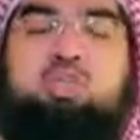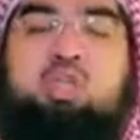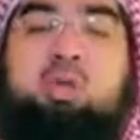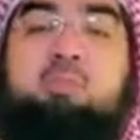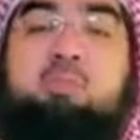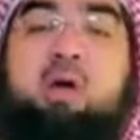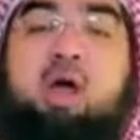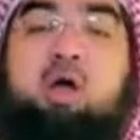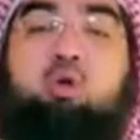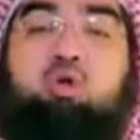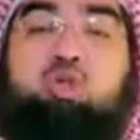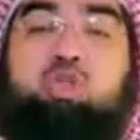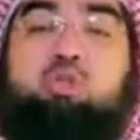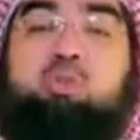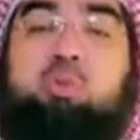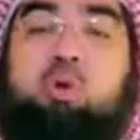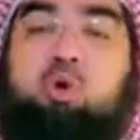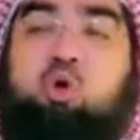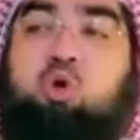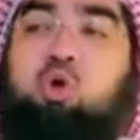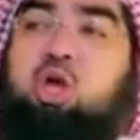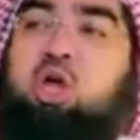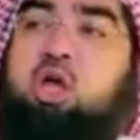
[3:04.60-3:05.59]
أوجد ما
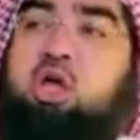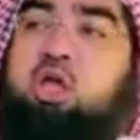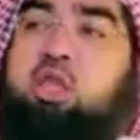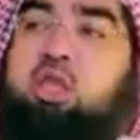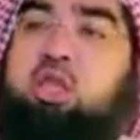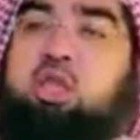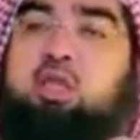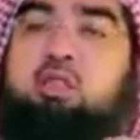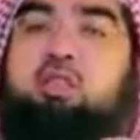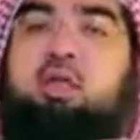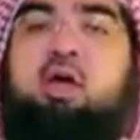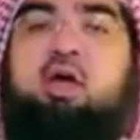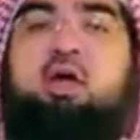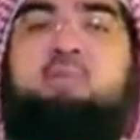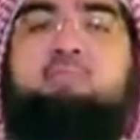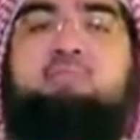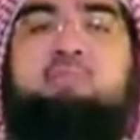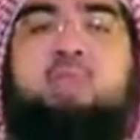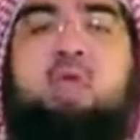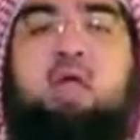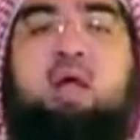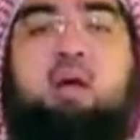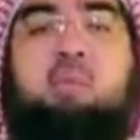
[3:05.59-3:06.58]
يشبه
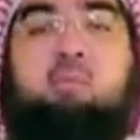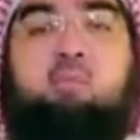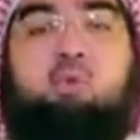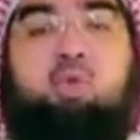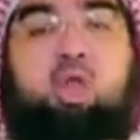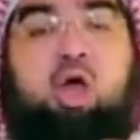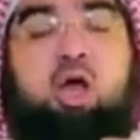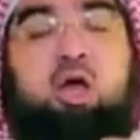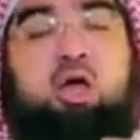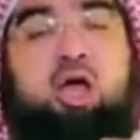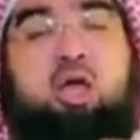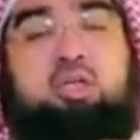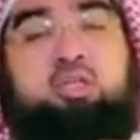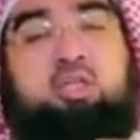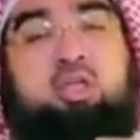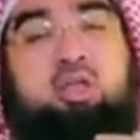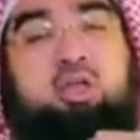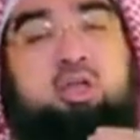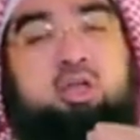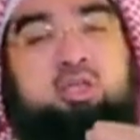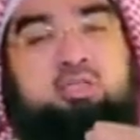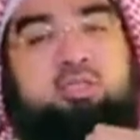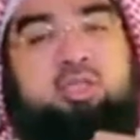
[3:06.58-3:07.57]
نظام مناقشة
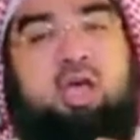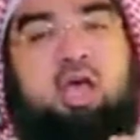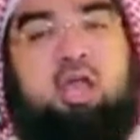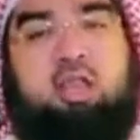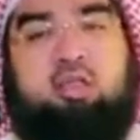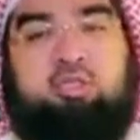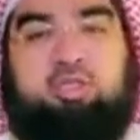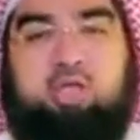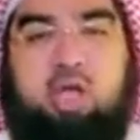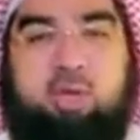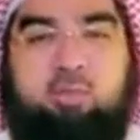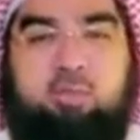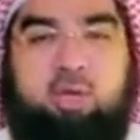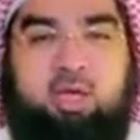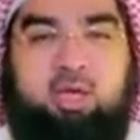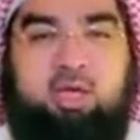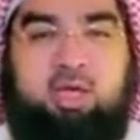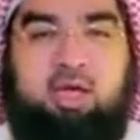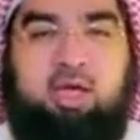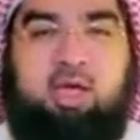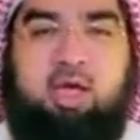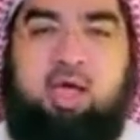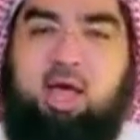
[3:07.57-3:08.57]
الرسائل
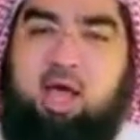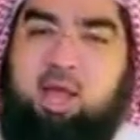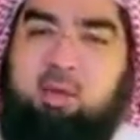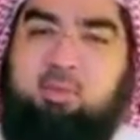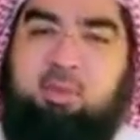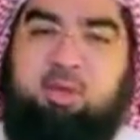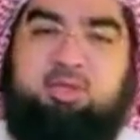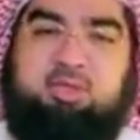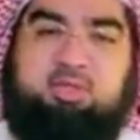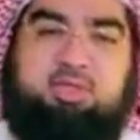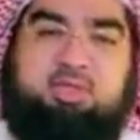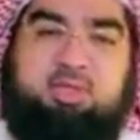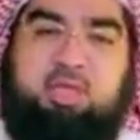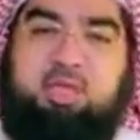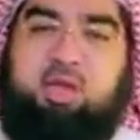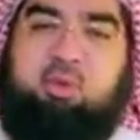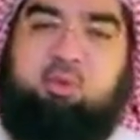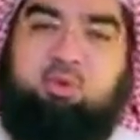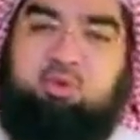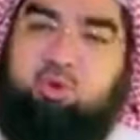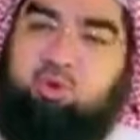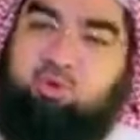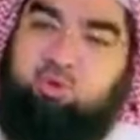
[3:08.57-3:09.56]
الجامعية
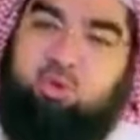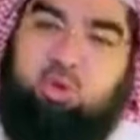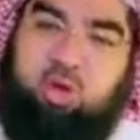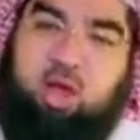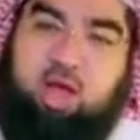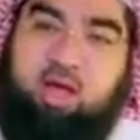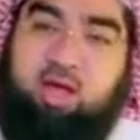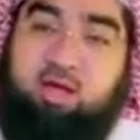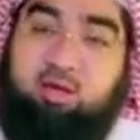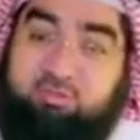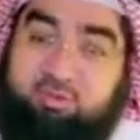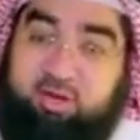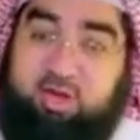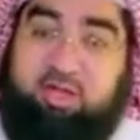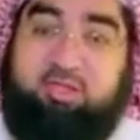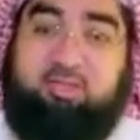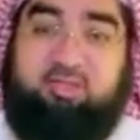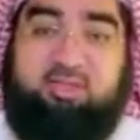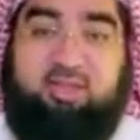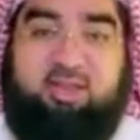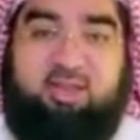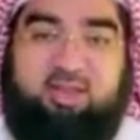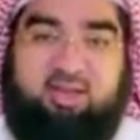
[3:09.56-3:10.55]
الماجستير والدكتوراه في
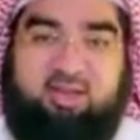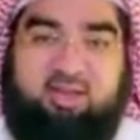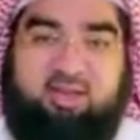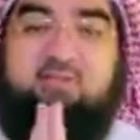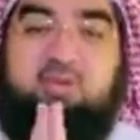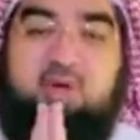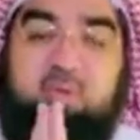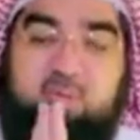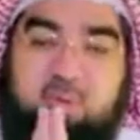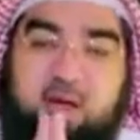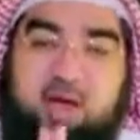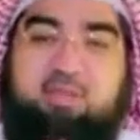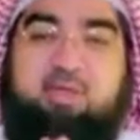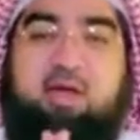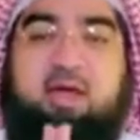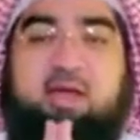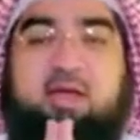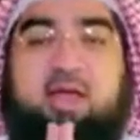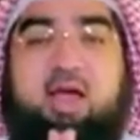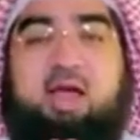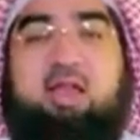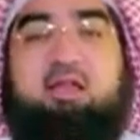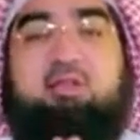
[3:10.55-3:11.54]
عصرنا
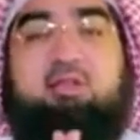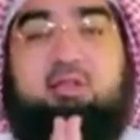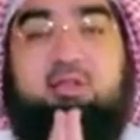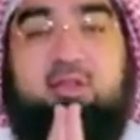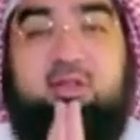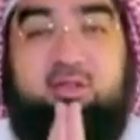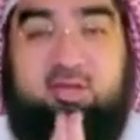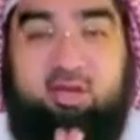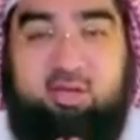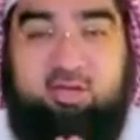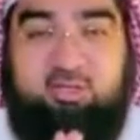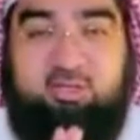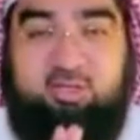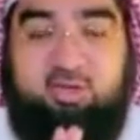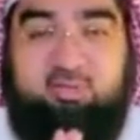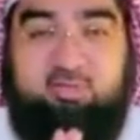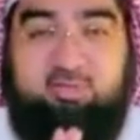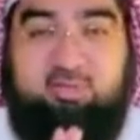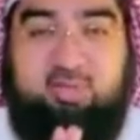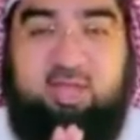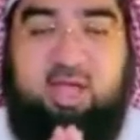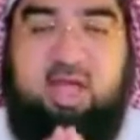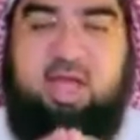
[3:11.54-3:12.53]
فماذا كانت
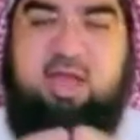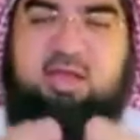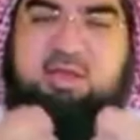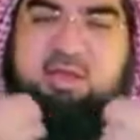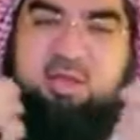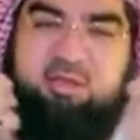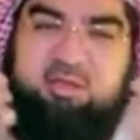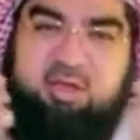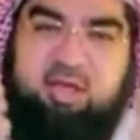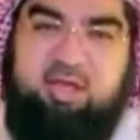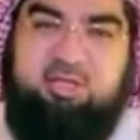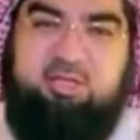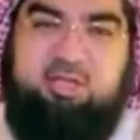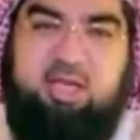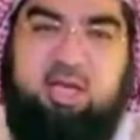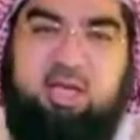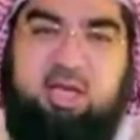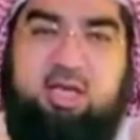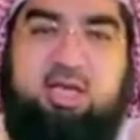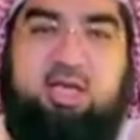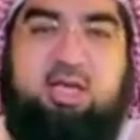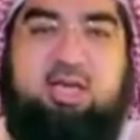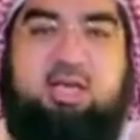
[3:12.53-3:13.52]
النتيجة؟
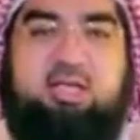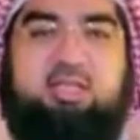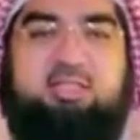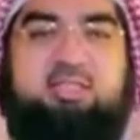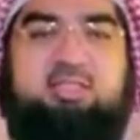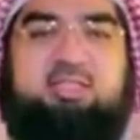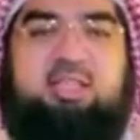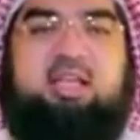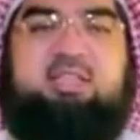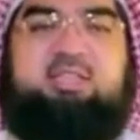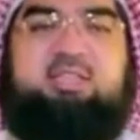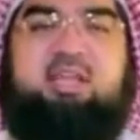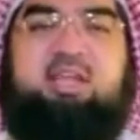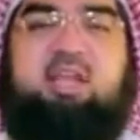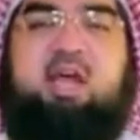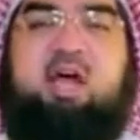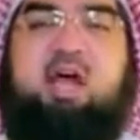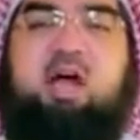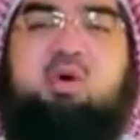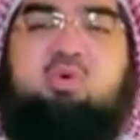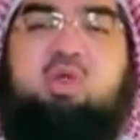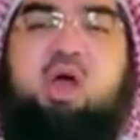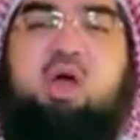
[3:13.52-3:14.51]
النتيجة استحسن
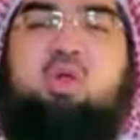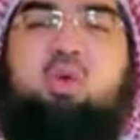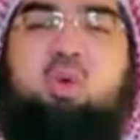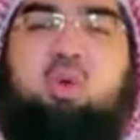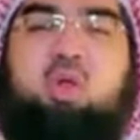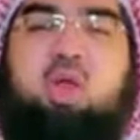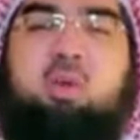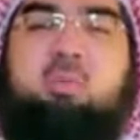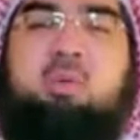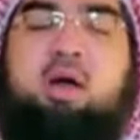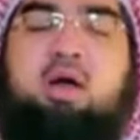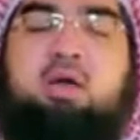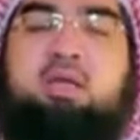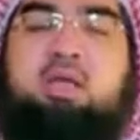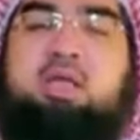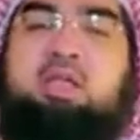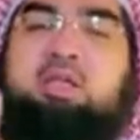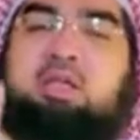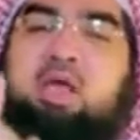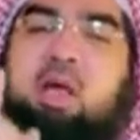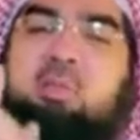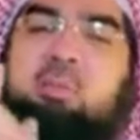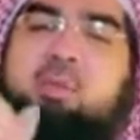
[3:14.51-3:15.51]
هؤلاء العلماء
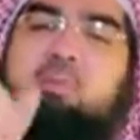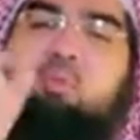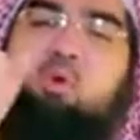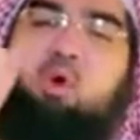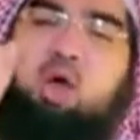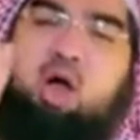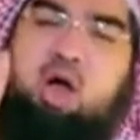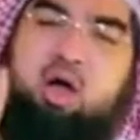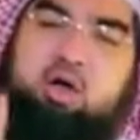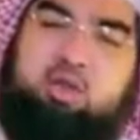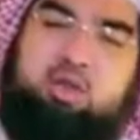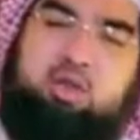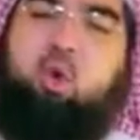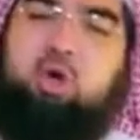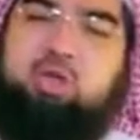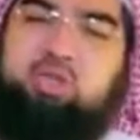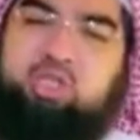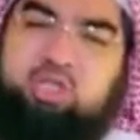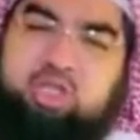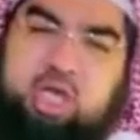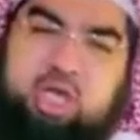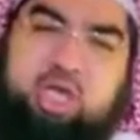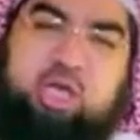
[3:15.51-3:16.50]
كتاب البخاري
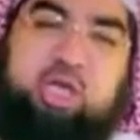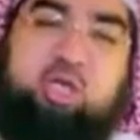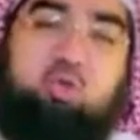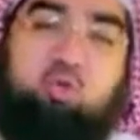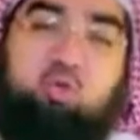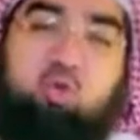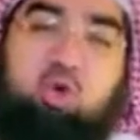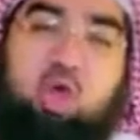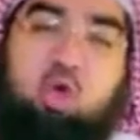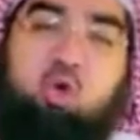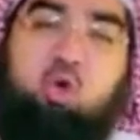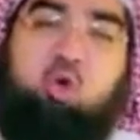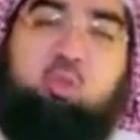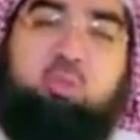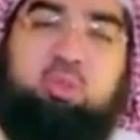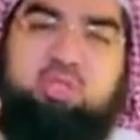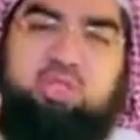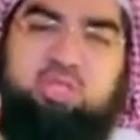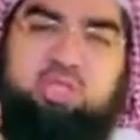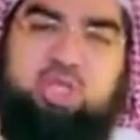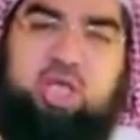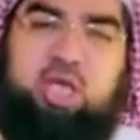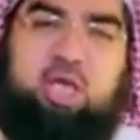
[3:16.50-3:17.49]
وشهدوا له
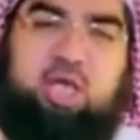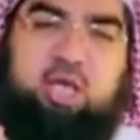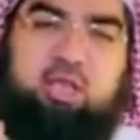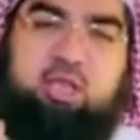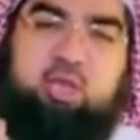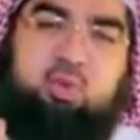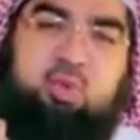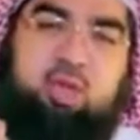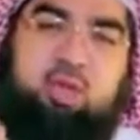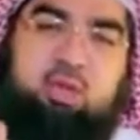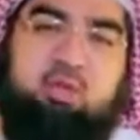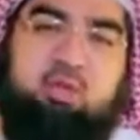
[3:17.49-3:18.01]
بالصحة